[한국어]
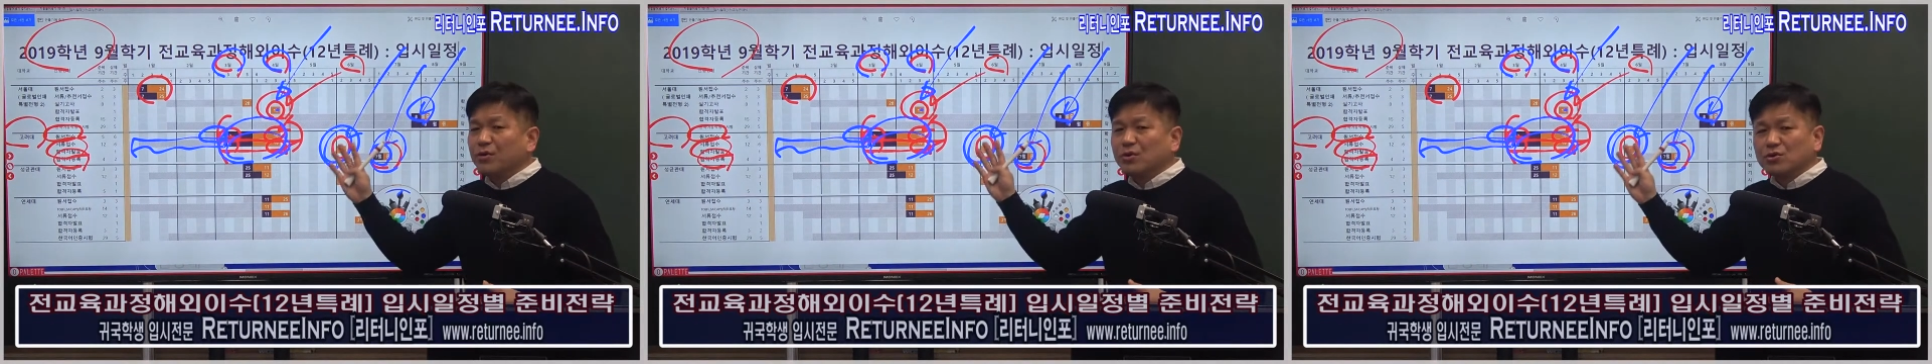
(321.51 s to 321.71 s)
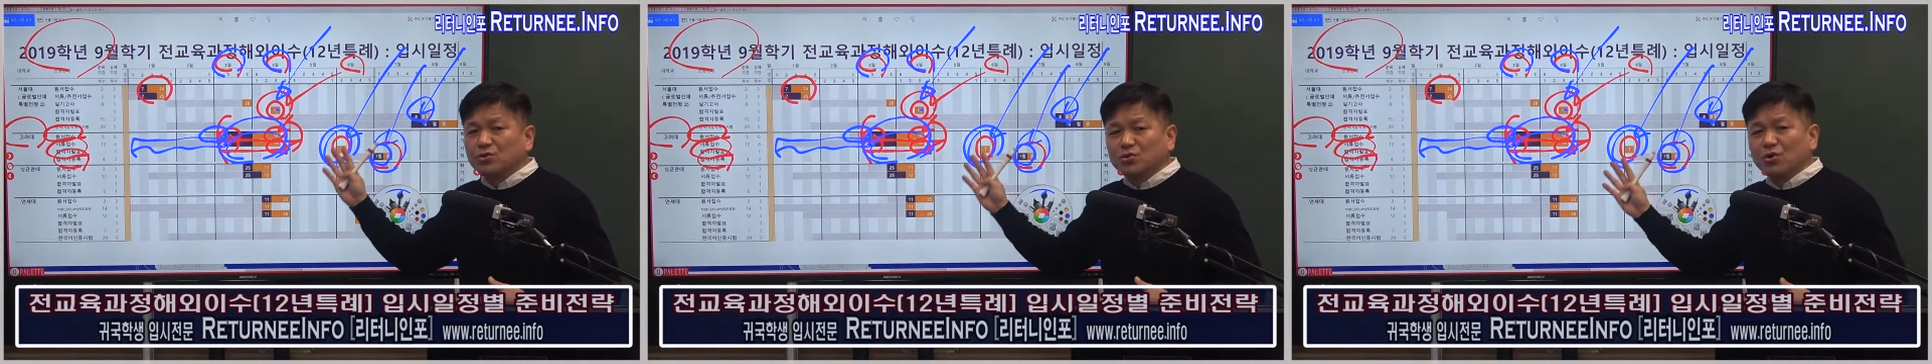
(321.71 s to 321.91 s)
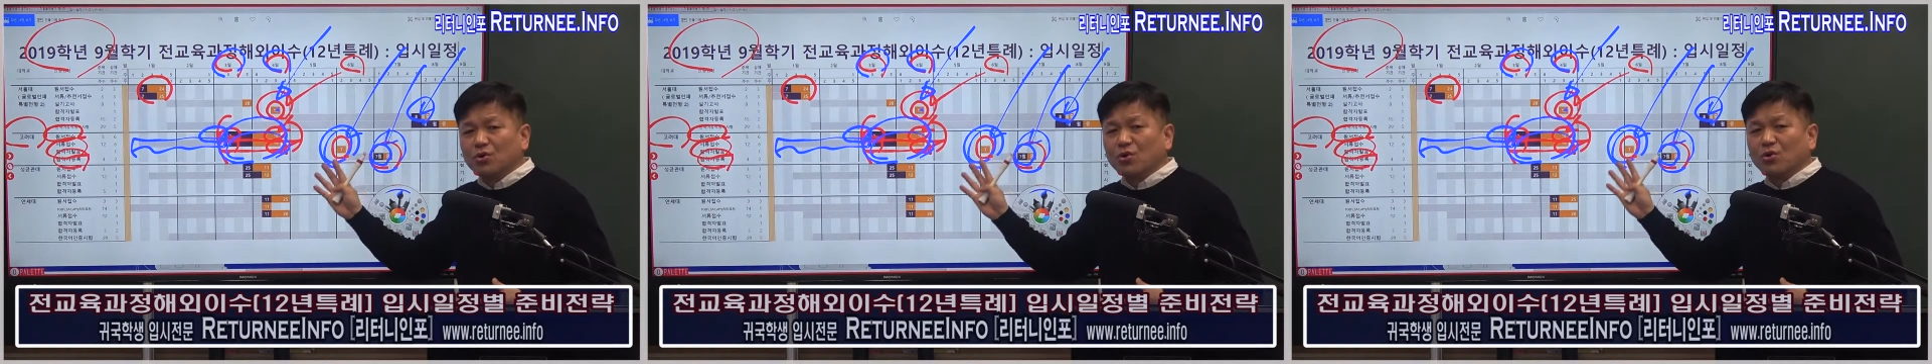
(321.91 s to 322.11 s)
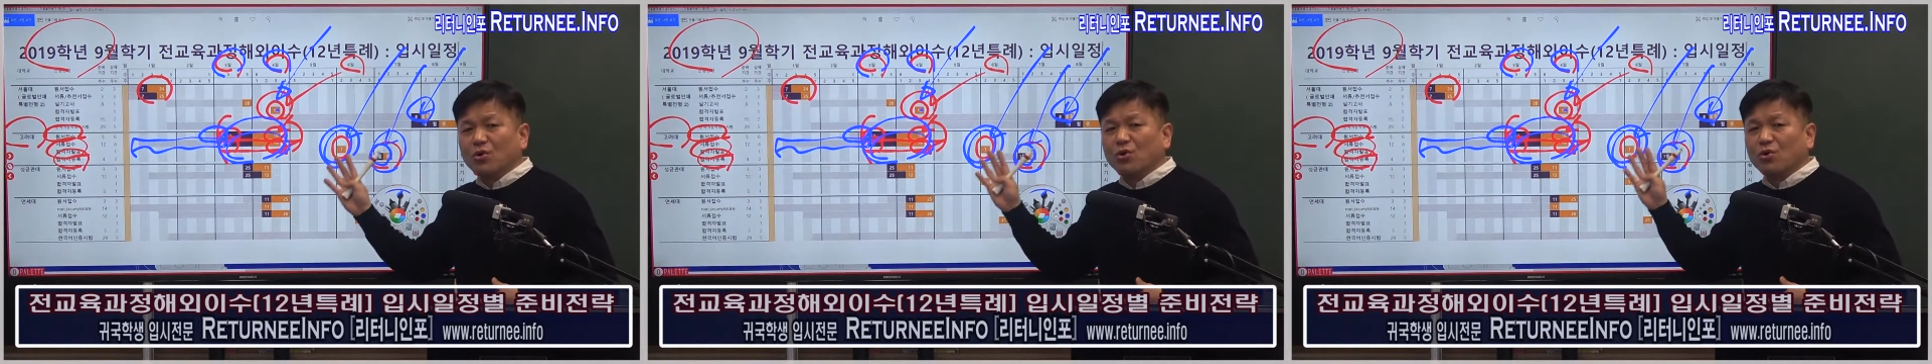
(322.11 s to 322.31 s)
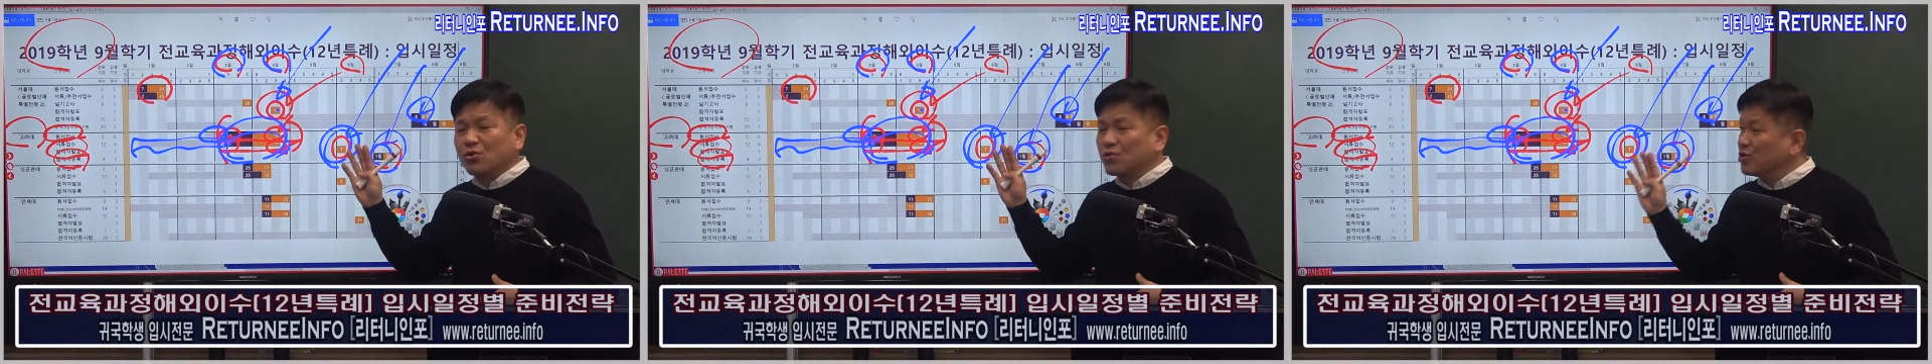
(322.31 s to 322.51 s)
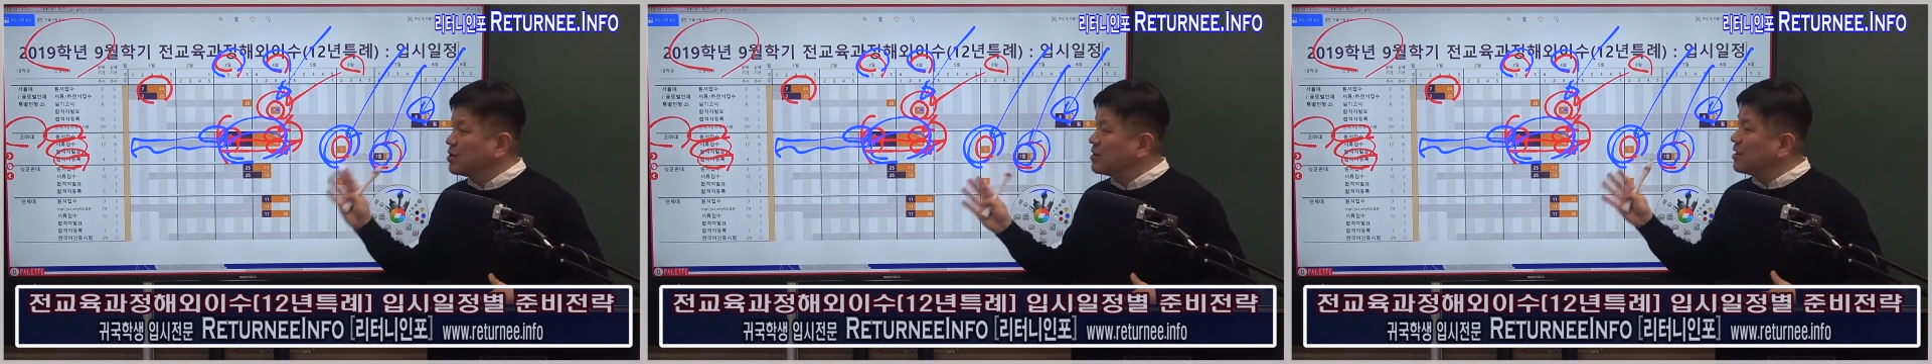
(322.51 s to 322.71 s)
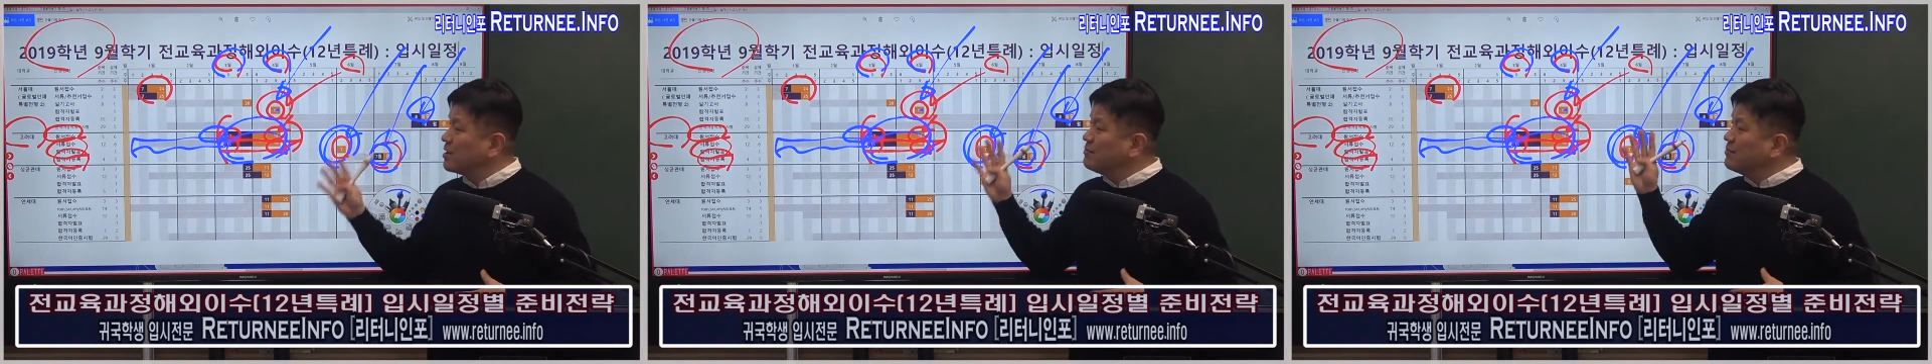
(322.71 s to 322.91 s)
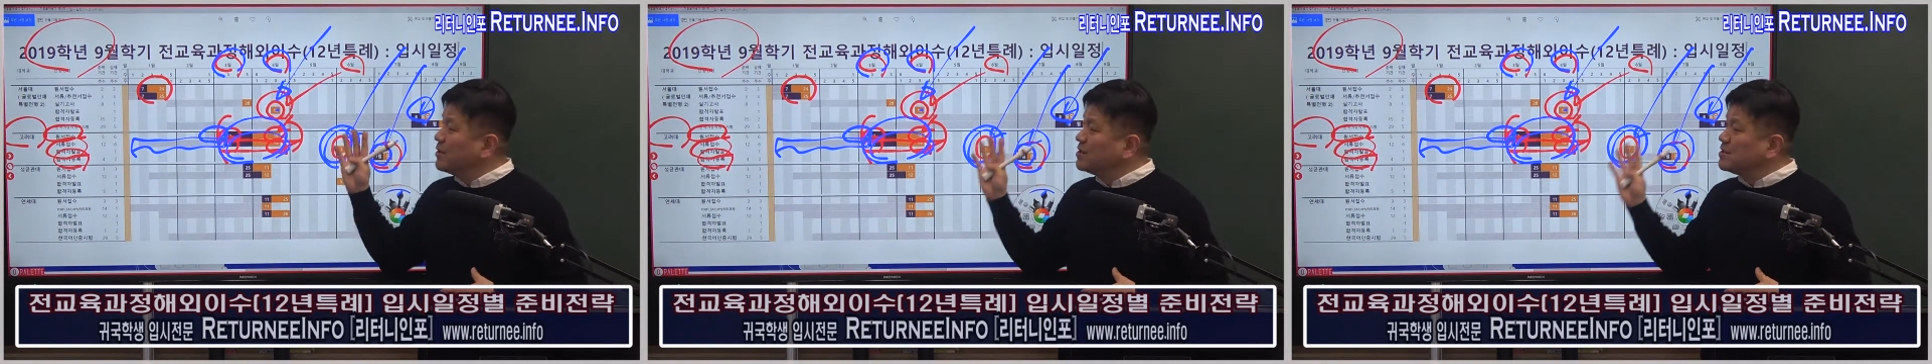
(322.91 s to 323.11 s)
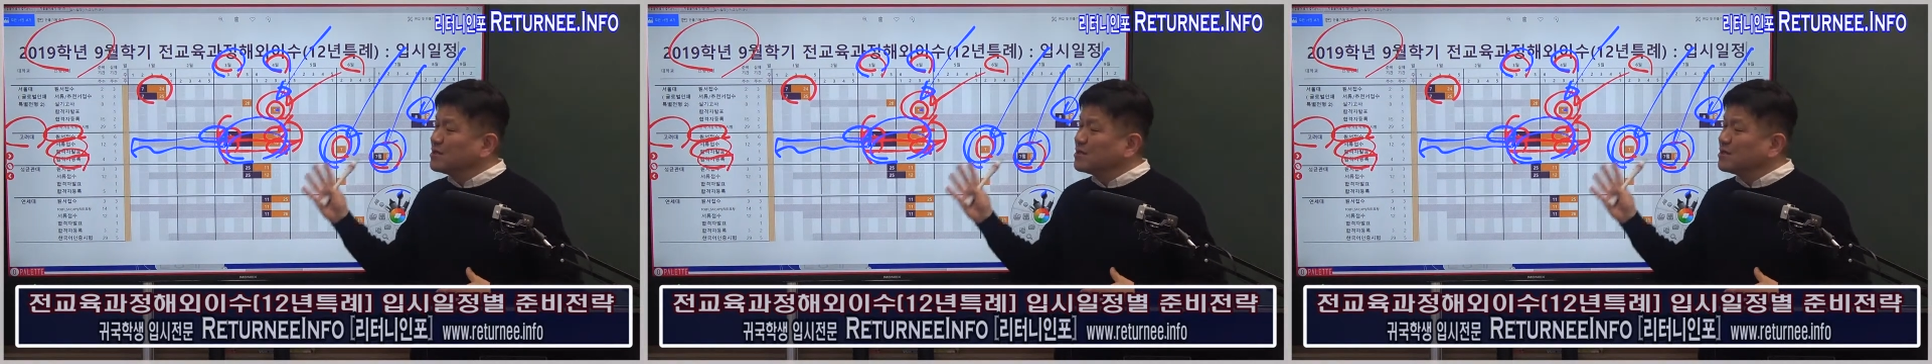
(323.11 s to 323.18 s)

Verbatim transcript: 별도로 고려되는